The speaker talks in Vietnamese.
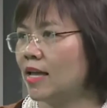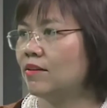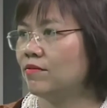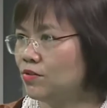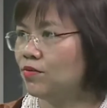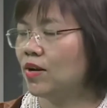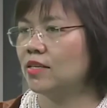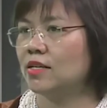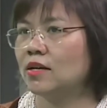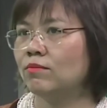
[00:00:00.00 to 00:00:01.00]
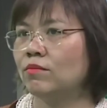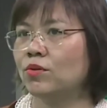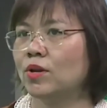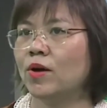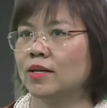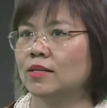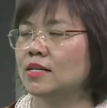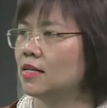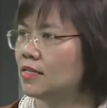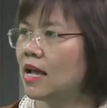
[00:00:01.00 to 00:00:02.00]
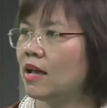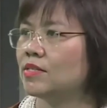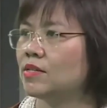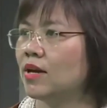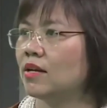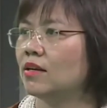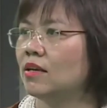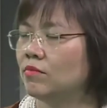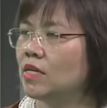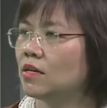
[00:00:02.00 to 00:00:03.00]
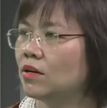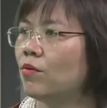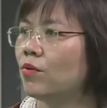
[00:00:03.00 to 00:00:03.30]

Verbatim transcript: ví dụ vậy, thì trong một cái khoảng thời gian rất dài về sau này mình sẽ có nguy